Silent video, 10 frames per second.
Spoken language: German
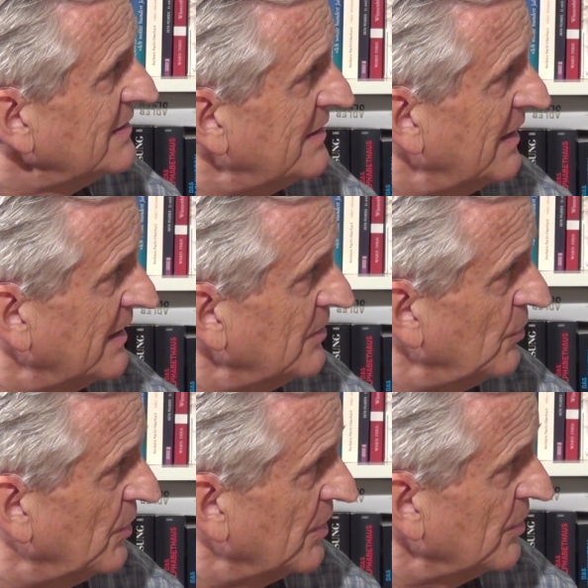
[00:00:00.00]
ein
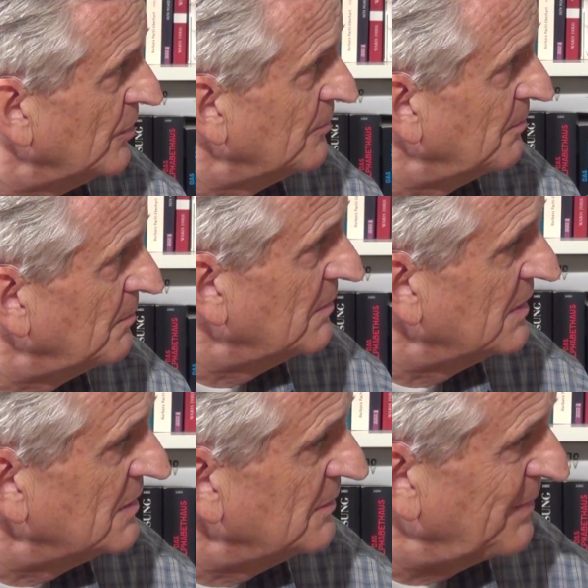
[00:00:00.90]
Territorium
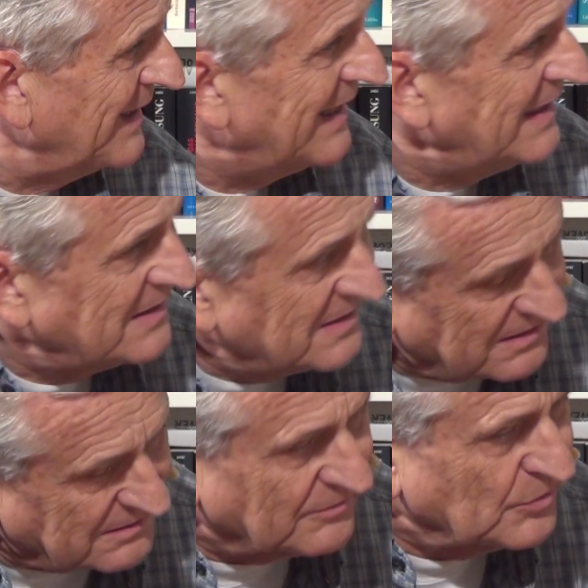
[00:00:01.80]
äh,
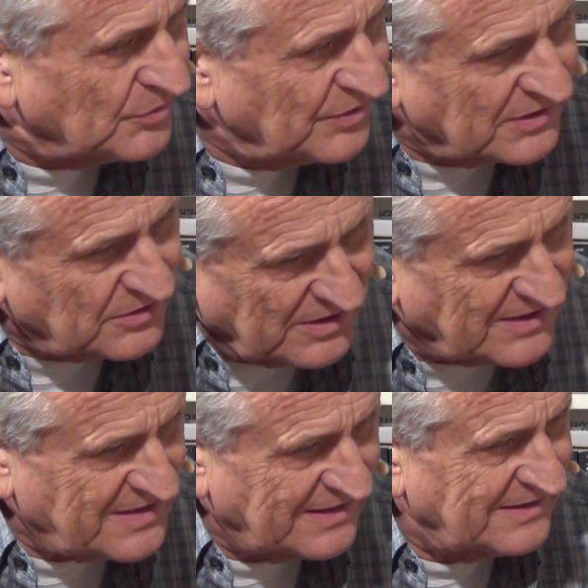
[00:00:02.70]
behalten, wo
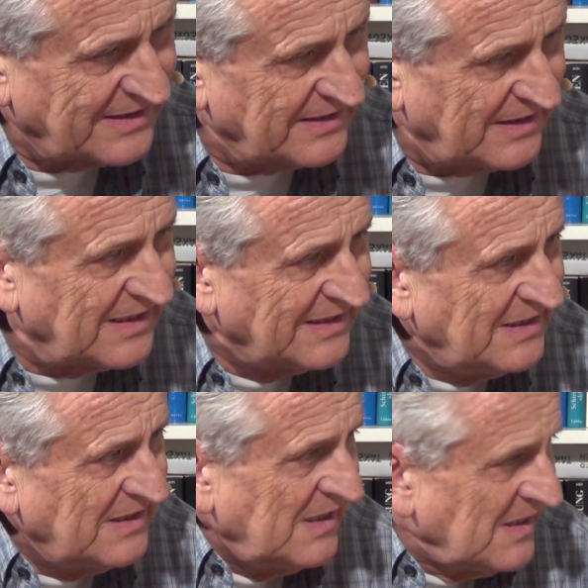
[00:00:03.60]
natürlich ein Teil
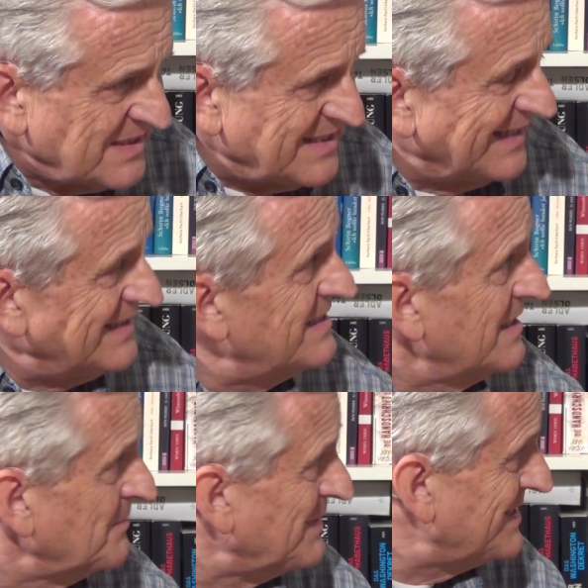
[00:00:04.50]
sehr
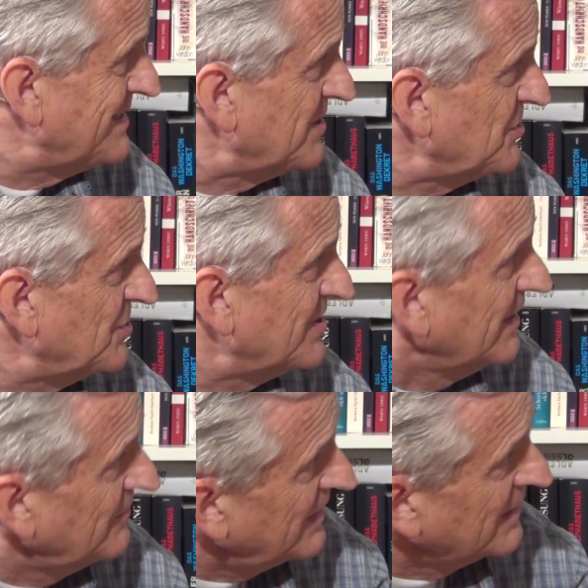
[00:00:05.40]
islamistisch sein